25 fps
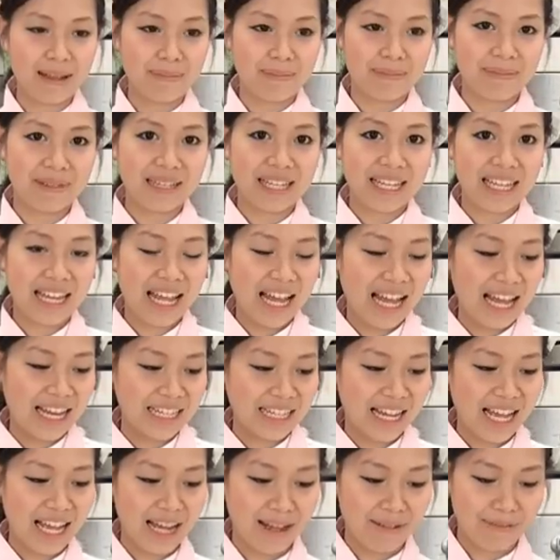กับกระดาษ
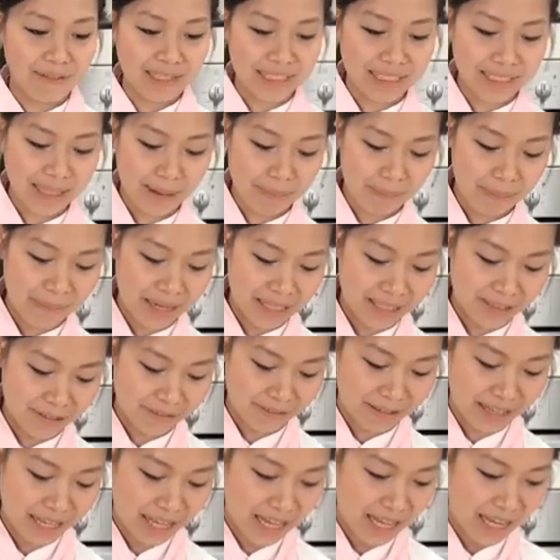ค่ะไว้ซับมันข
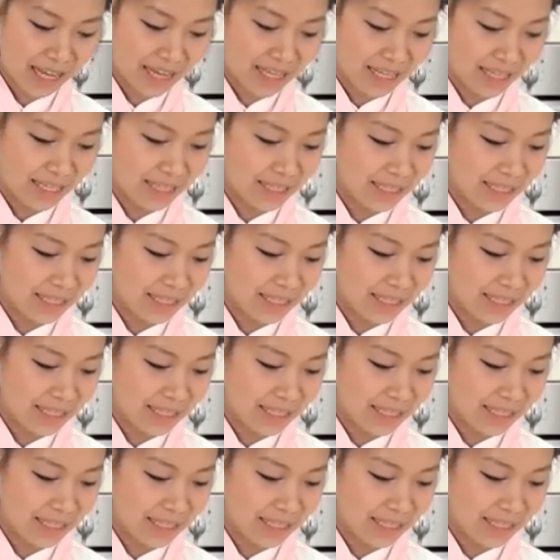องไข่